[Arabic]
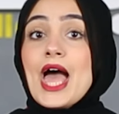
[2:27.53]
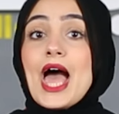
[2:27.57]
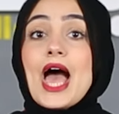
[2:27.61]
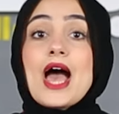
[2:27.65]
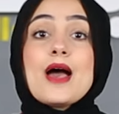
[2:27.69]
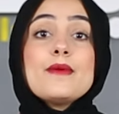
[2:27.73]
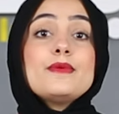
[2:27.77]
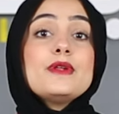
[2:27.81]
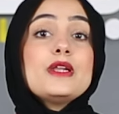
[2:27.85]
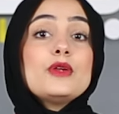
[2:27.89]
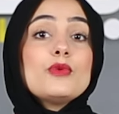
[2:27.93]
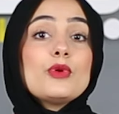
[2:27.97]

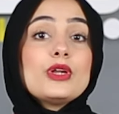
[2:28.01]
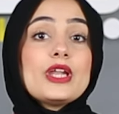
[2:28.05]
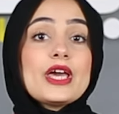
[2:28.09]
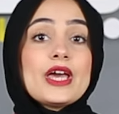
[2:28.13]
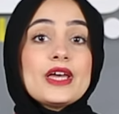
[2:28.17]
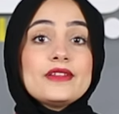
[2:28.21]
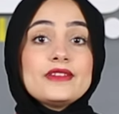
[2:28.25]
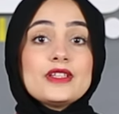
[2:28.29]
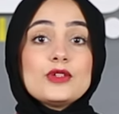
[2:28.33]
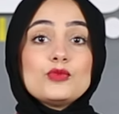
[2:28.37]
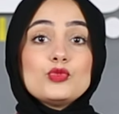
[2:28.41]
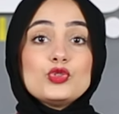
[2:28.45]
قبل
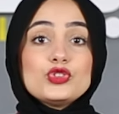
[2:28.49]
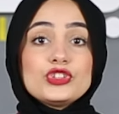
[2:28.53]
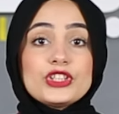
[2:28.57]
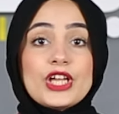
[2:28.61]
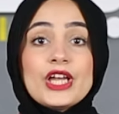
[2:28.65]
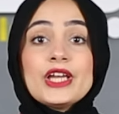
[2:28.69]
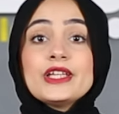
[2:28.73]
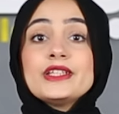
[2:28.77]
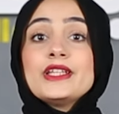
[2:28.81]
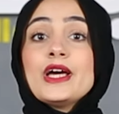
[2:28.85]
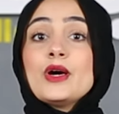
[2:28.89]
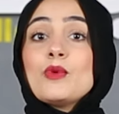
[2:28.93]
الولايات
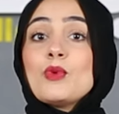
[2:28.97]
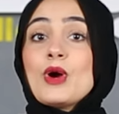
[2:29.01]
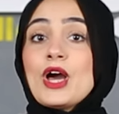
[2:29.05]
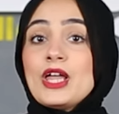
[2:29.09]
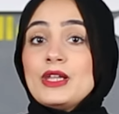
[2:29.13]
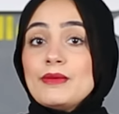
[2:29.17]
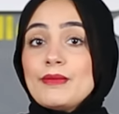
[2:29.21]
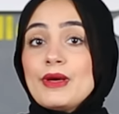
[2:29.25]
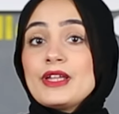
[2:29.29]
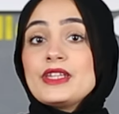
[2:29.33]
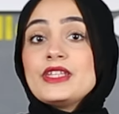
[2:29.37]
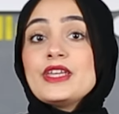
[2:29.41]
المتحدة
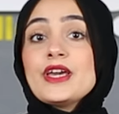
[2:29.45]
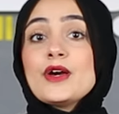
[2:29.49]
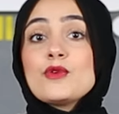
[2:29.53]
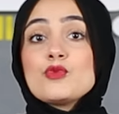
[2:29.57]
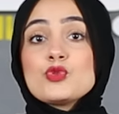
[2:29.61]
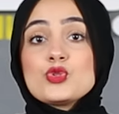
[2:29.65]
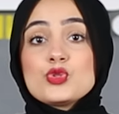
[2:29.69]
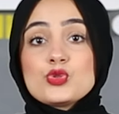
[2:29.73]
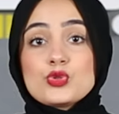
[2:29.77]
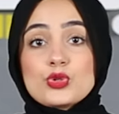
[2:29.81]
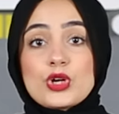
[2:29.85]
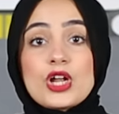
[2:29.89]
وألمانيا
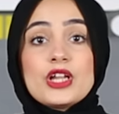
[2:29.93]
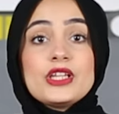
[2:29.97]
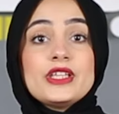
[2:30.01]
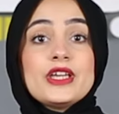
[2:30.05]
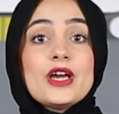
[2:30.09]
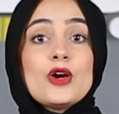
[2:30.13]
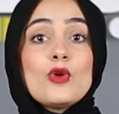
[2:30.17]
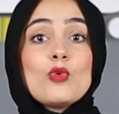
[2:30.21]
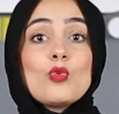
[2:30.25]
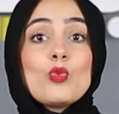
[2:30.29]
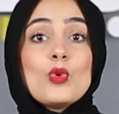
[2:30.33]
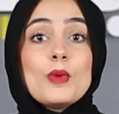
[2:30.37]

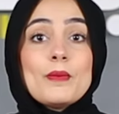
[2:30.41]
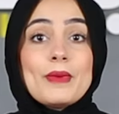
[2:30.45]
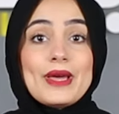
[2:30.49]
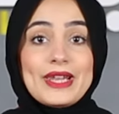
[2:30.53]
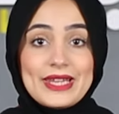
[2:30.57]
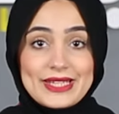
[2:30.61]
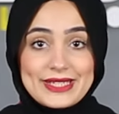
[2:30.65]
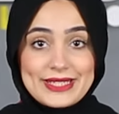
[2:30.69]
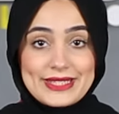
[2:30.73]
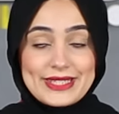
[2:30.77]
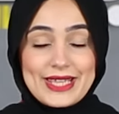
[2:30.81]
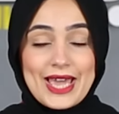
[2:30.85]
واستراليا
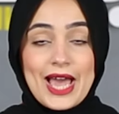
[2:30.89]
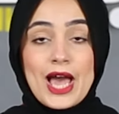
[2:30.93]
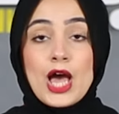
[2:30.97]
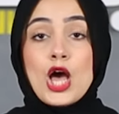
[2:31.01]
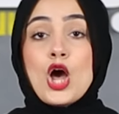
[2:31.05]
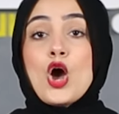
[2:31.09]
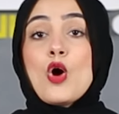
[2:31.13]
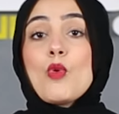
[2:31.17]
وماليزيا